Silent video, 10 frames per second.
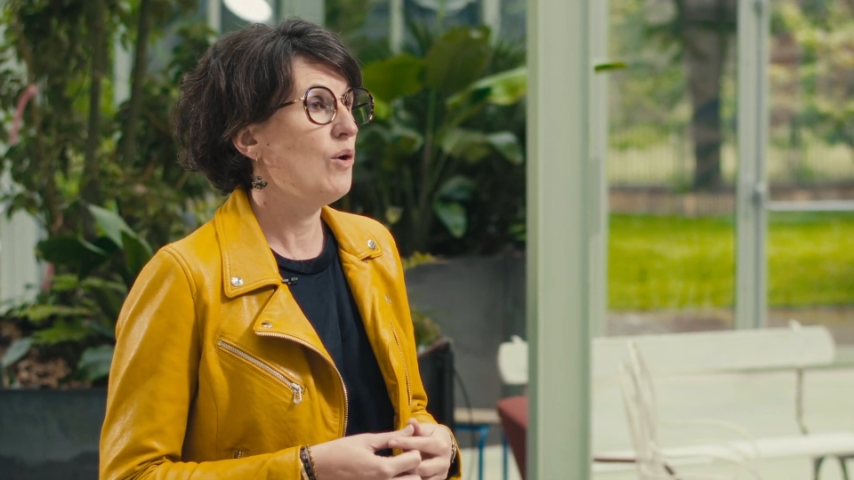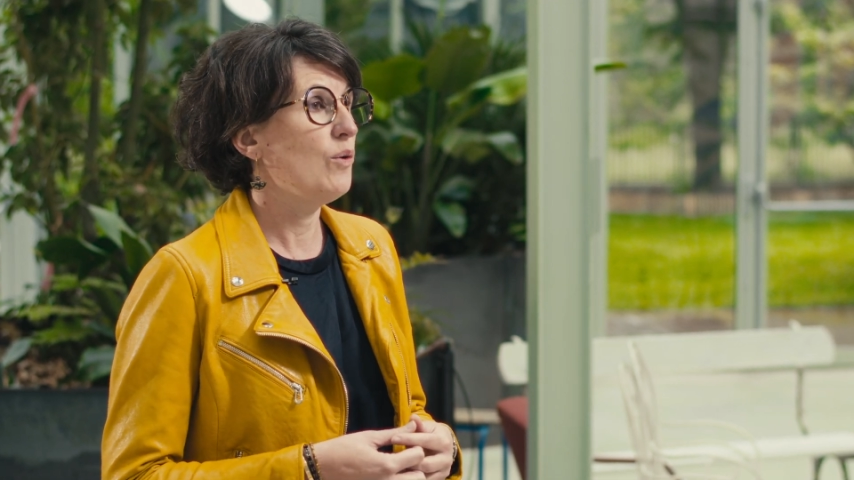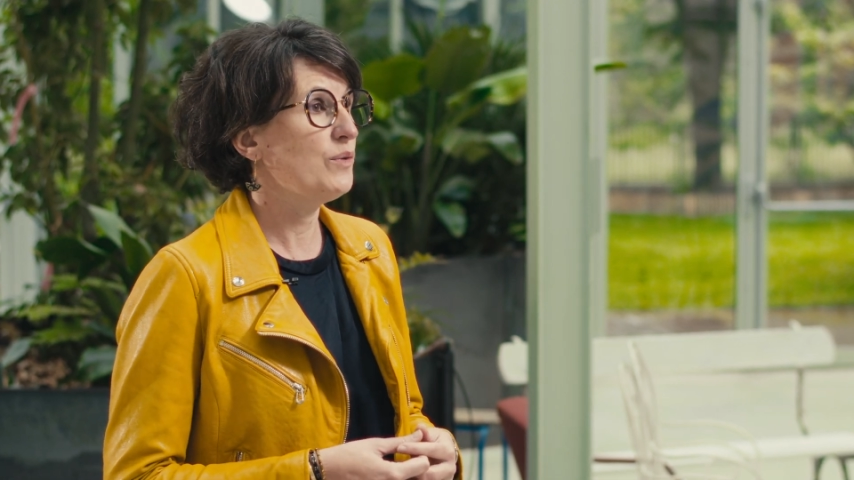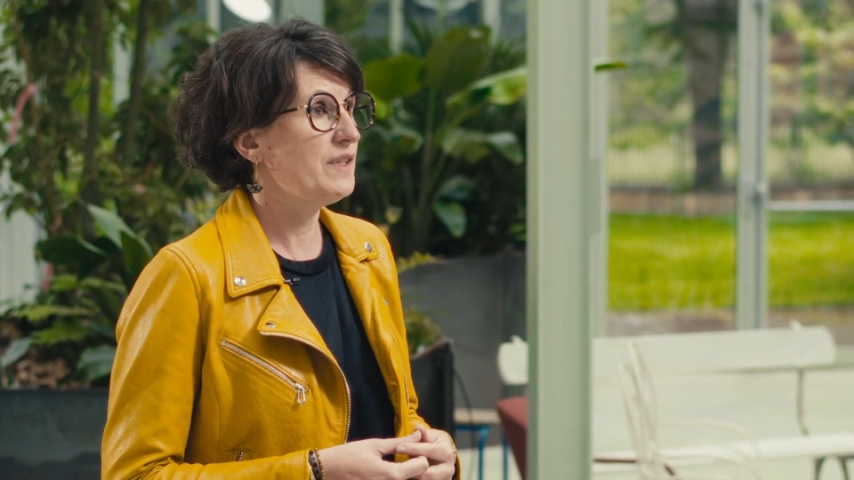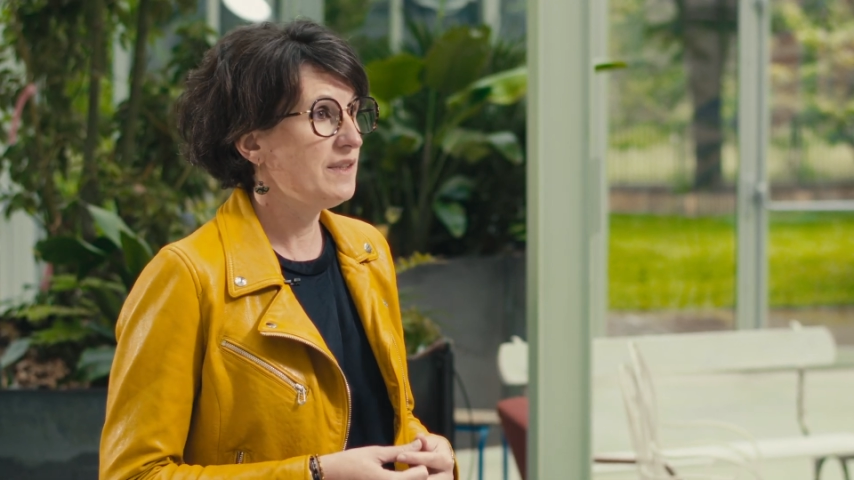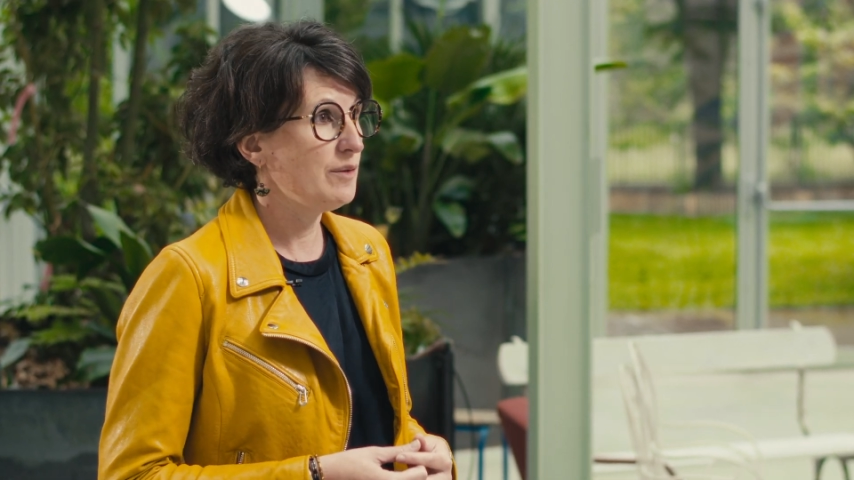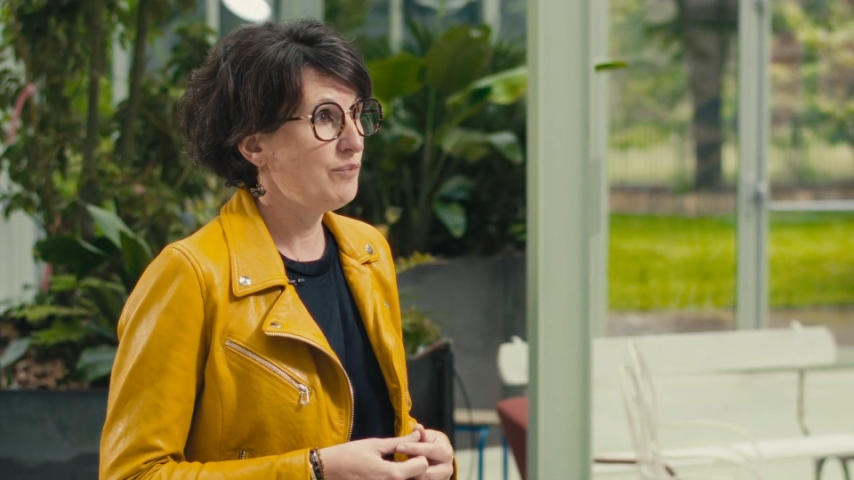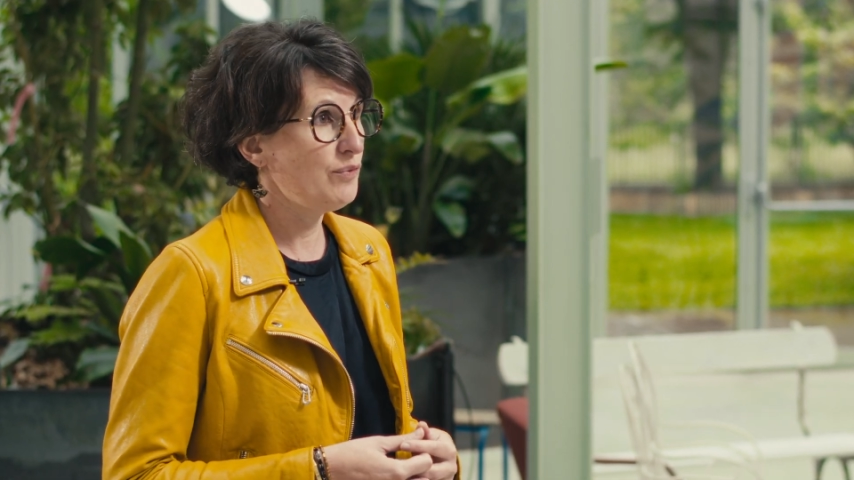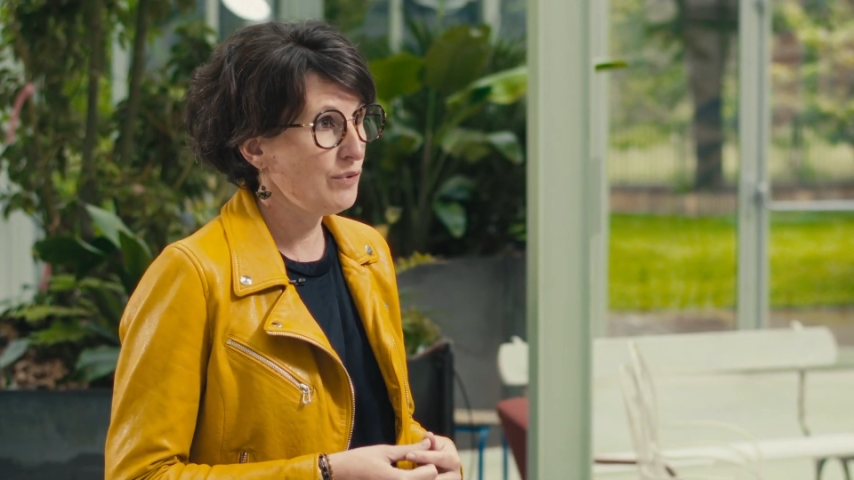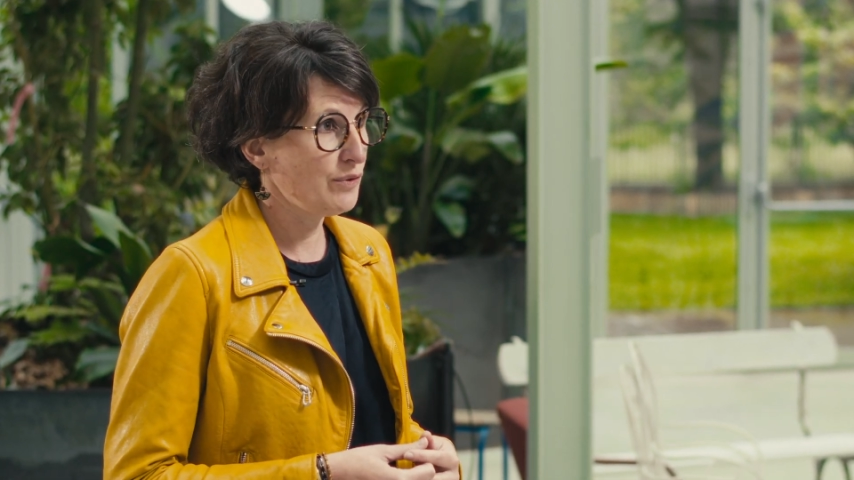ont été
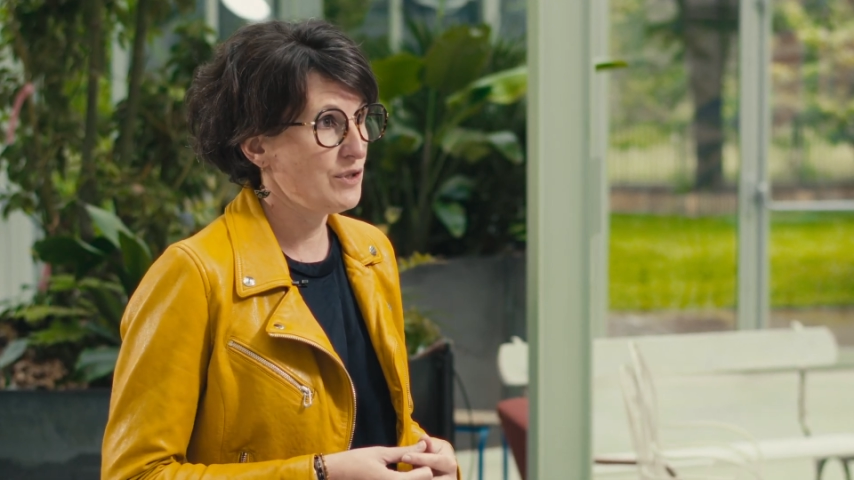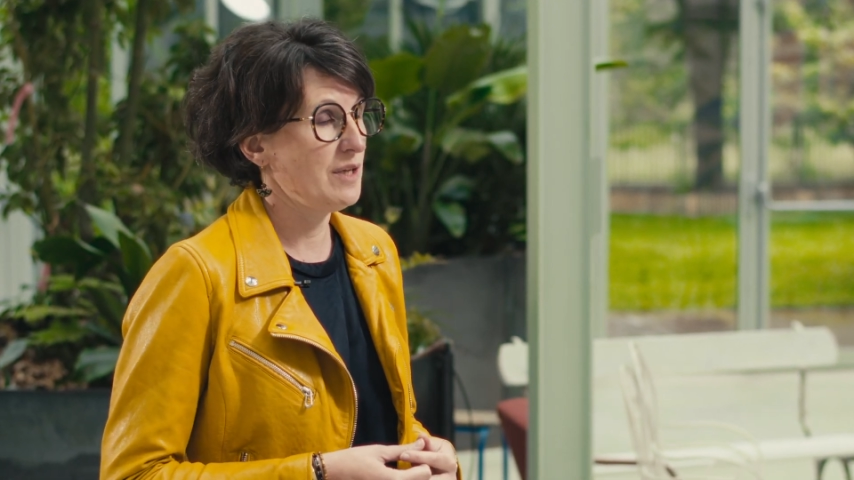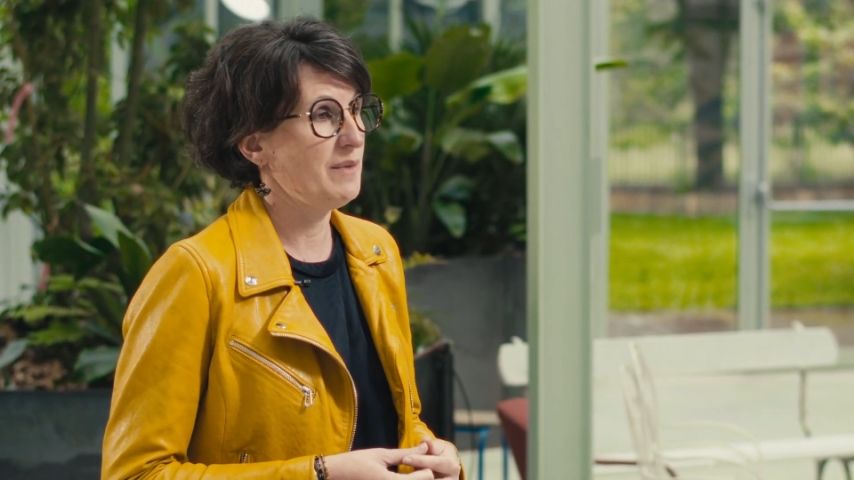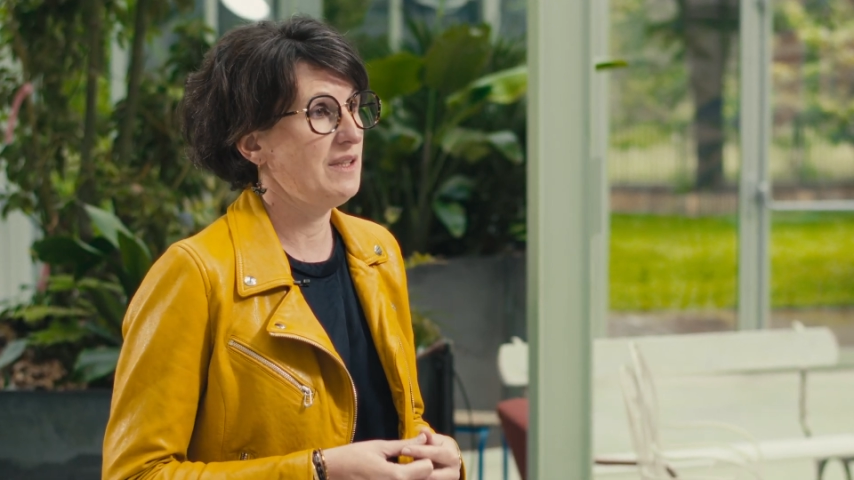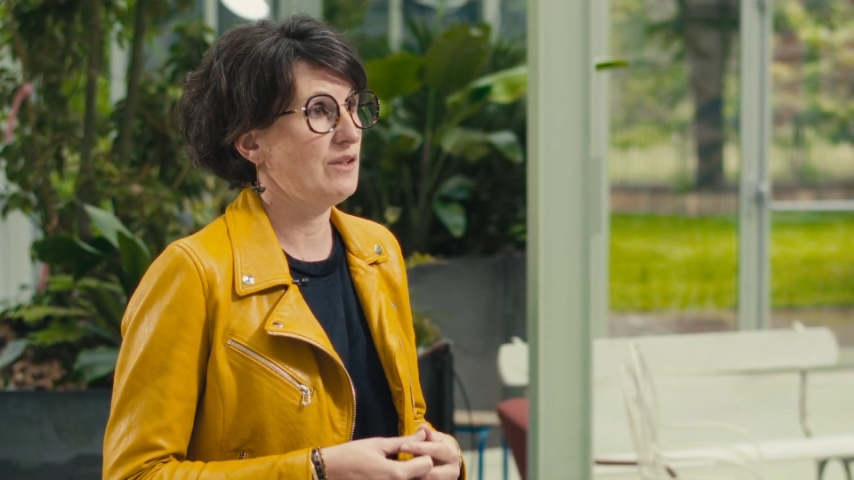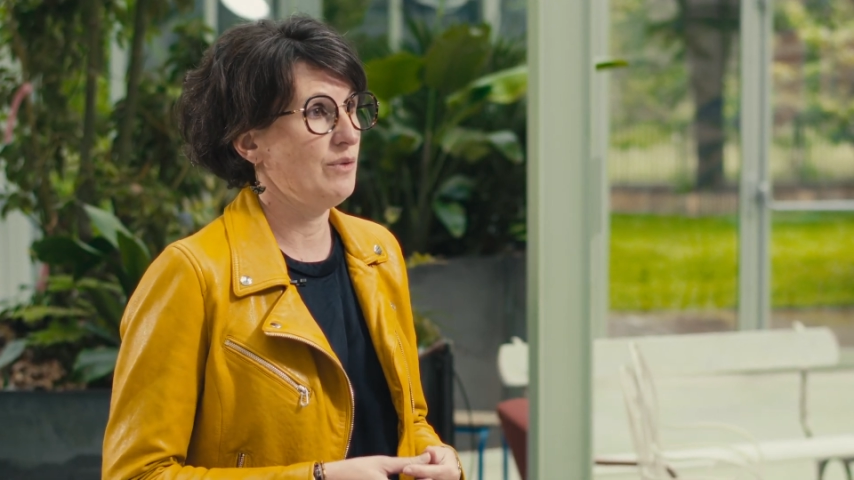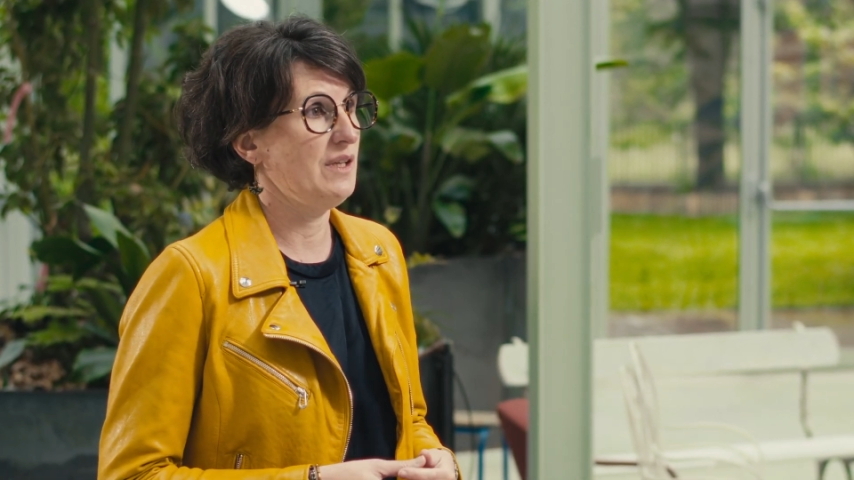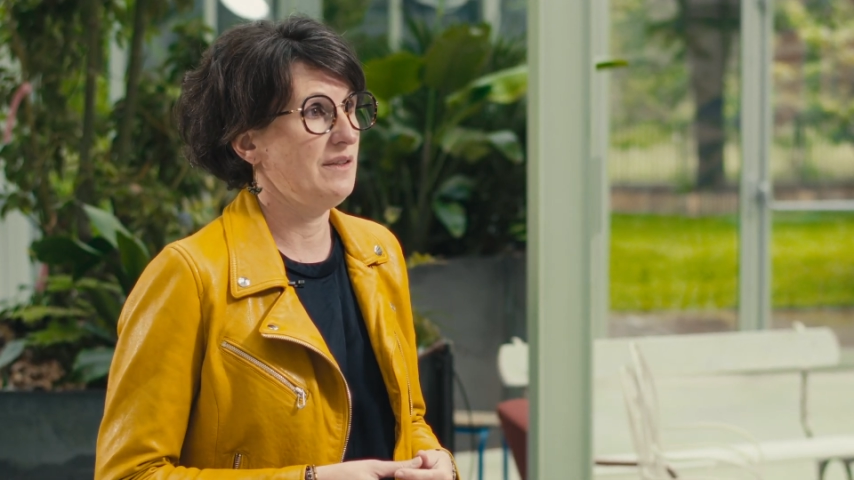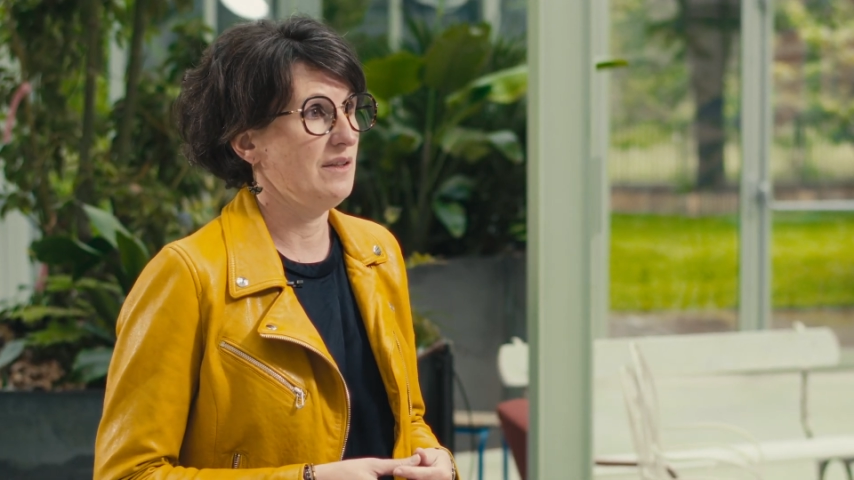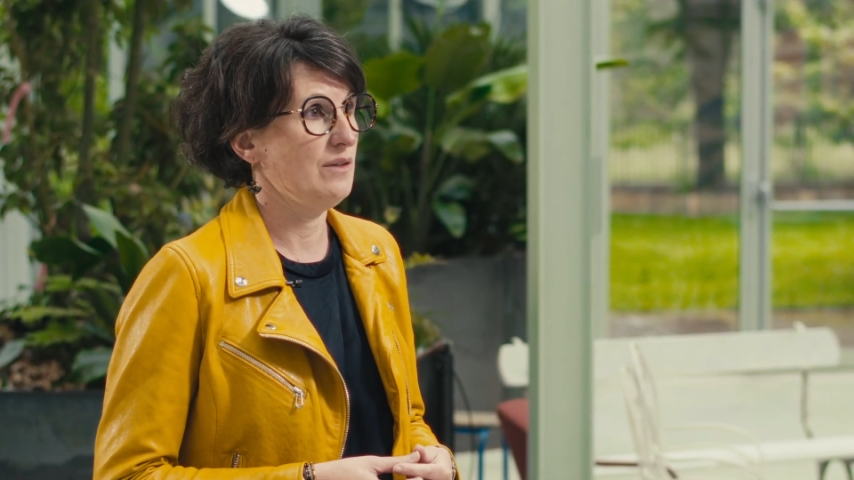plus que jamais d'actualité.